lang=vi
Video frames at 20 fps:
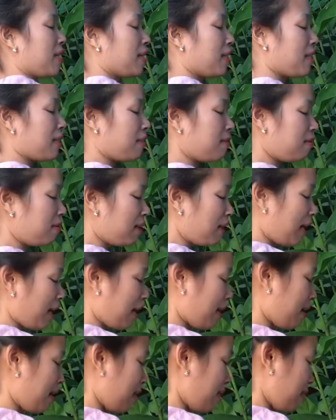cái cưa
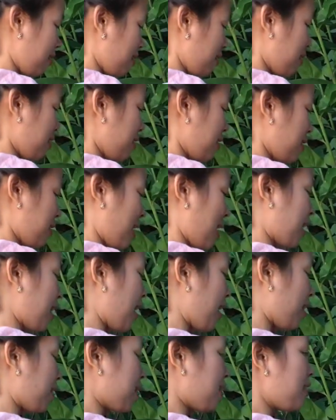này giá
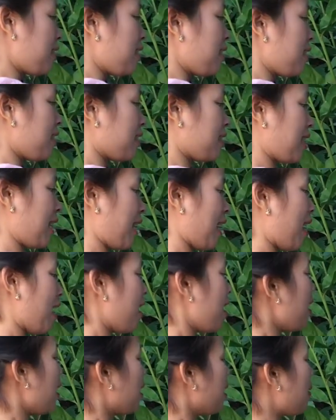thành nó rất chi là rẻ
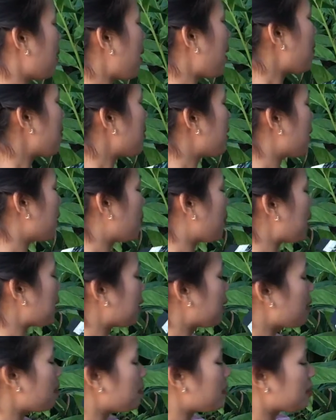các bác mà quan
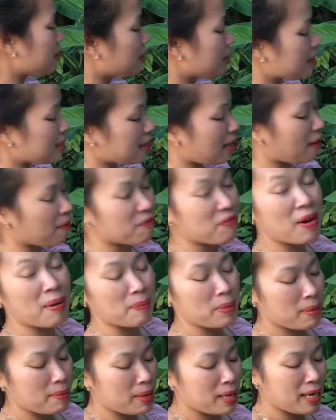tâm đến những cái sản
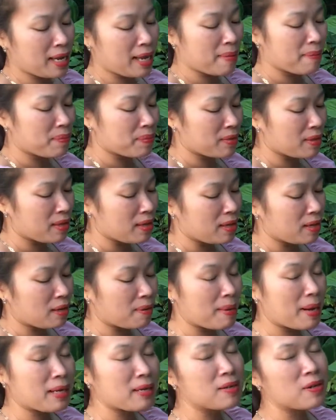phẩm này bên em các
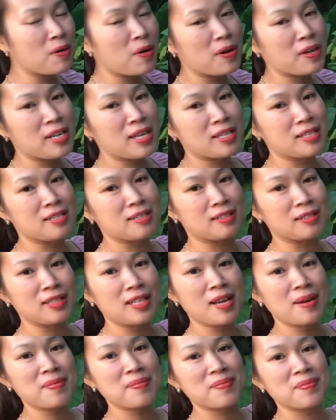bác cứ gọi điện trực
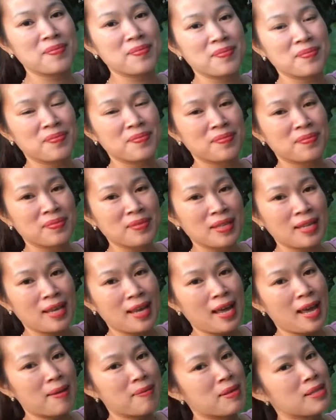tiếp
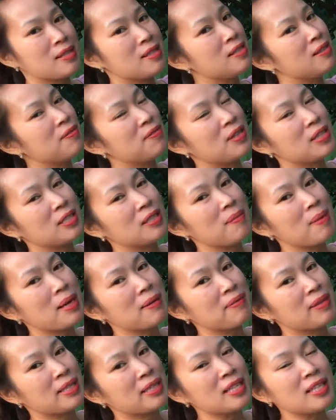em sẽ tư vấn các
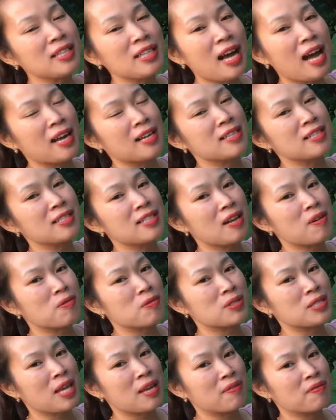bác về tất cả những
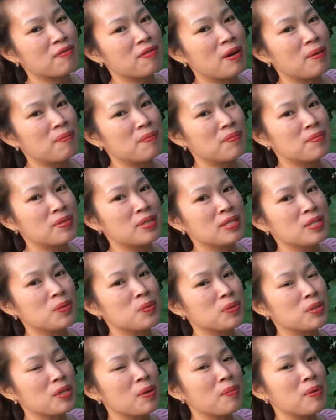dòng sản phẩm mà
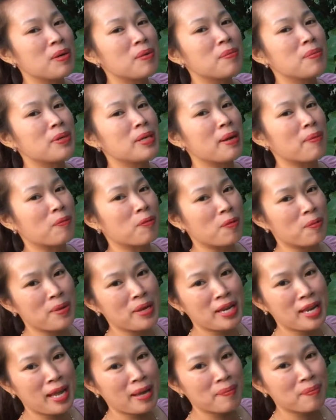dùng trong nông nghiệp của
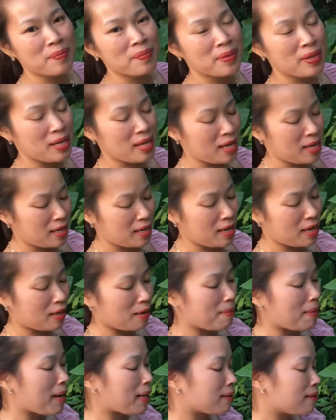bên em để
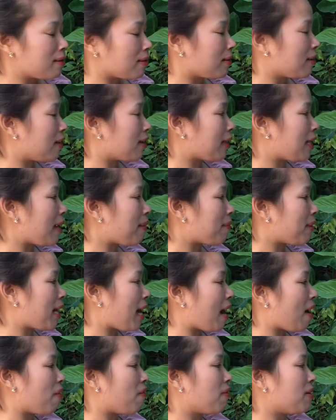các bác được à, tham
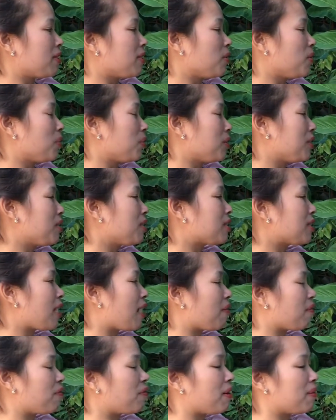khảo và dùng những
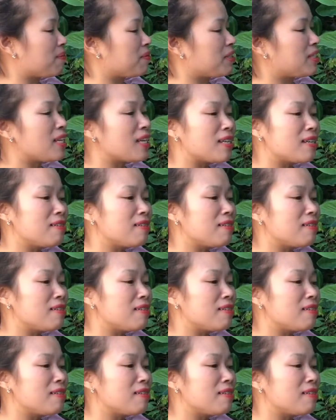sản phẩm chất